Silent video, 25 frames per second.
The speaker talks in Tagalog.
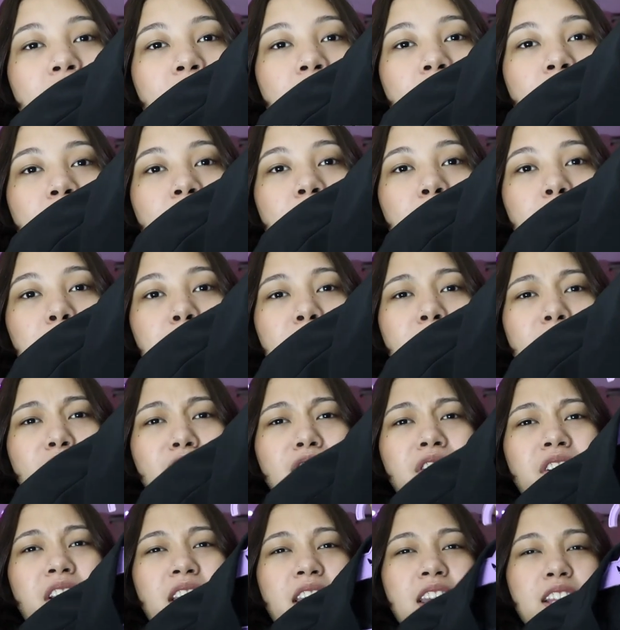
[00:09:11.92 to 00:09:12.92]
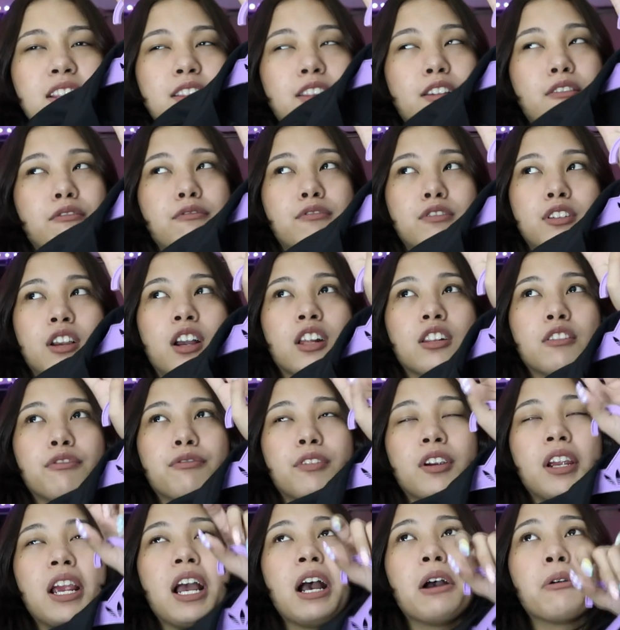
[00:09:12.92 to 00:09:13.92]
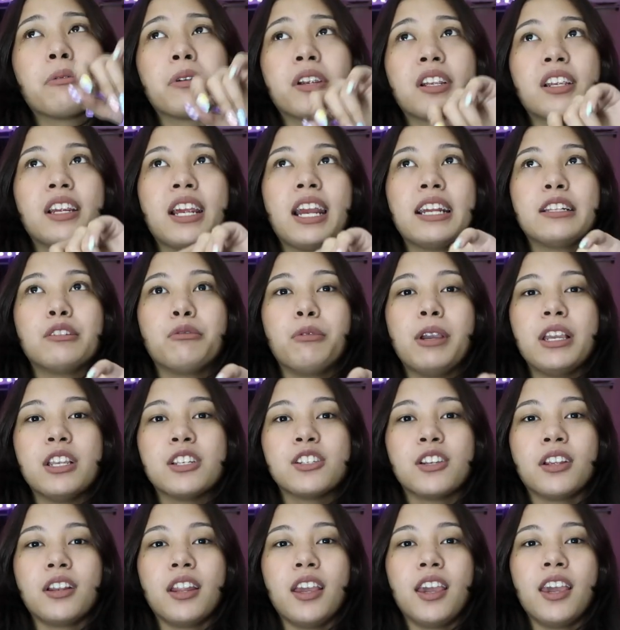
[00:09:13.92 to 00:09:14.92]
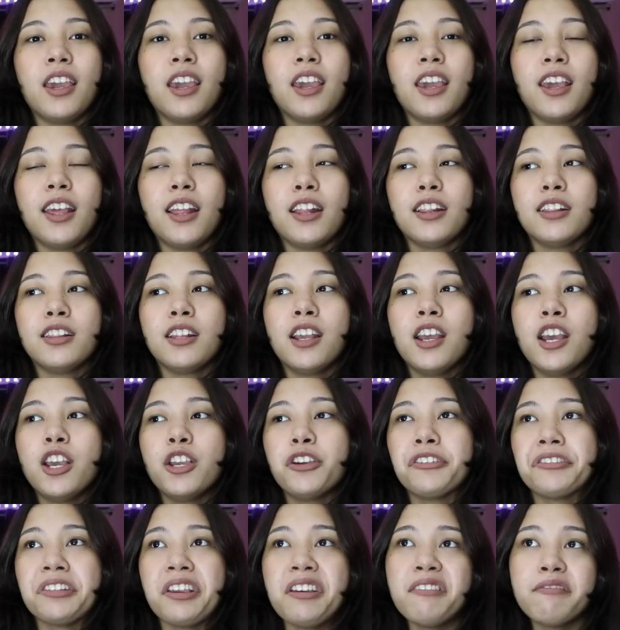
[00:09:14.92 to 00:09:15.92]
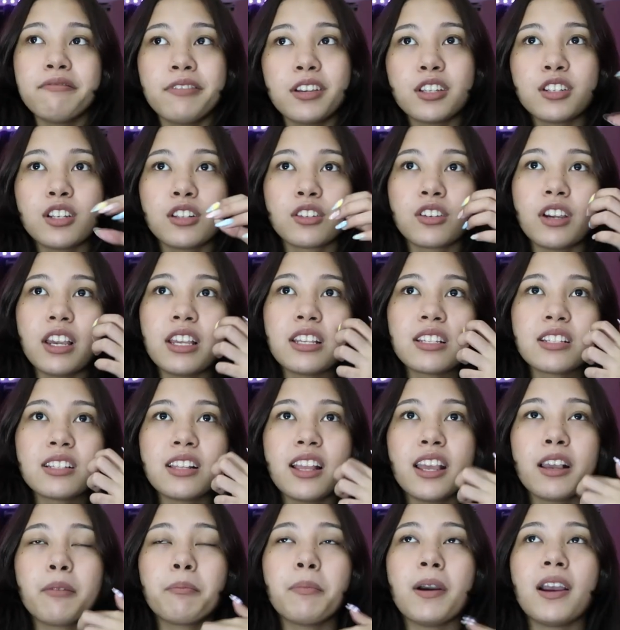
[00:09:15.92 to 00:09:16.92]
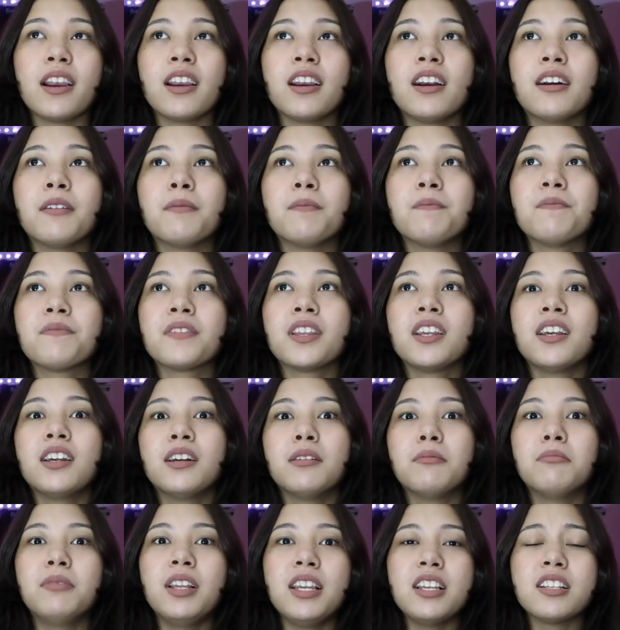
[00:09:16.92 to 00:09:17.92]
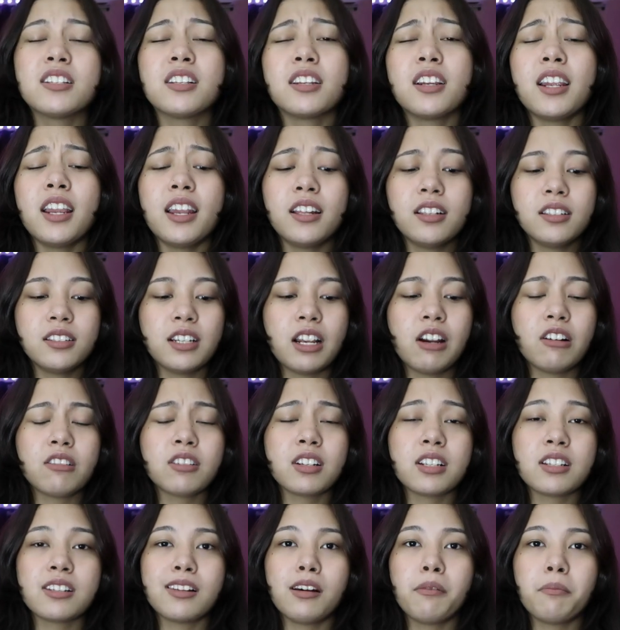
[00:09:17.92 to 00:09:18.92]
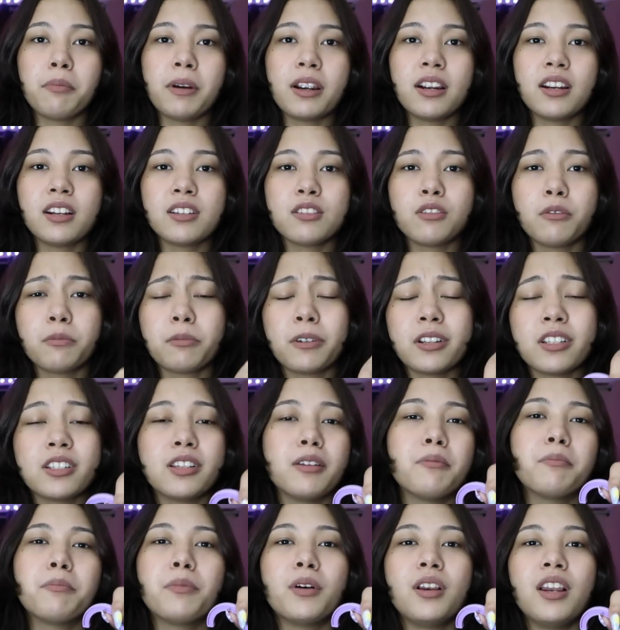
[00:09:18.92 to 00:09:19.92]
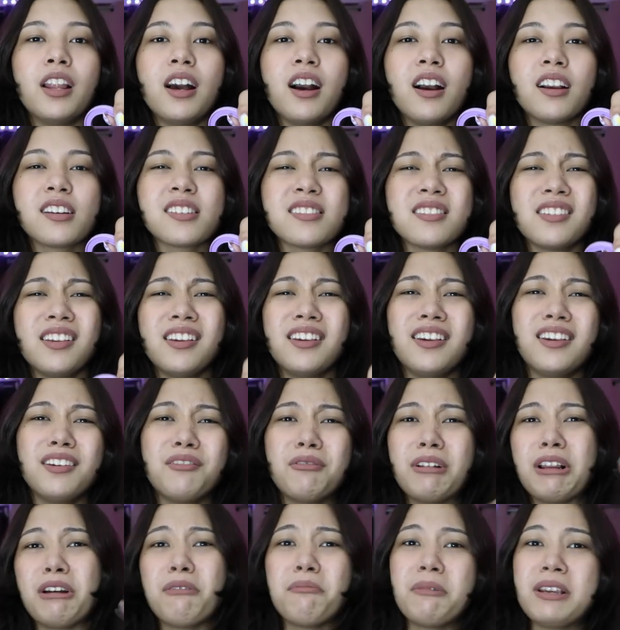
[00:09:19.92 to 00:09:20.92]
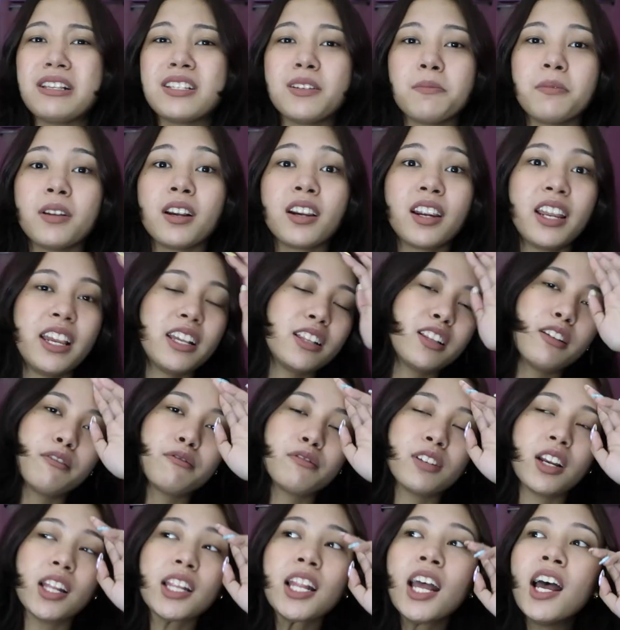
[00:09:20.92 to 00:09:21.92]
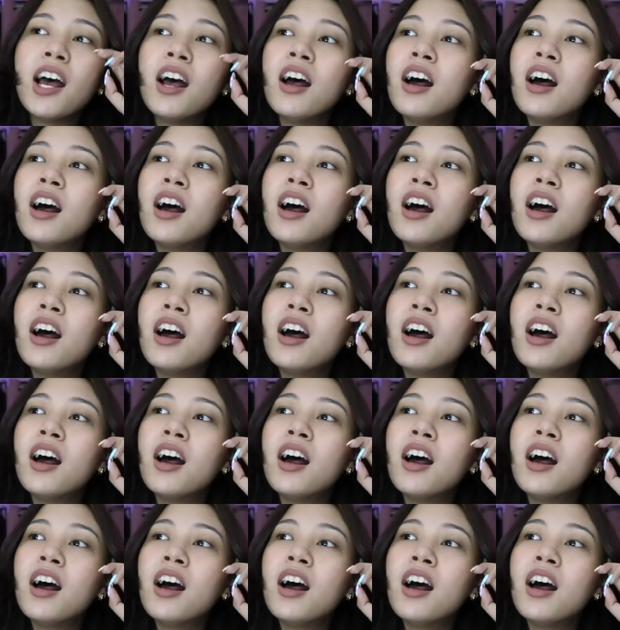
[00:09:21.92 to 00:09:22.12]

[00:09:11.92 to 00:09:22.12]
um, uh, meron creative shot for our graduation and yung na-envision ka is like parang blazer and trousers lang para super simple lang. Kasi wala akong maisip na creative shot.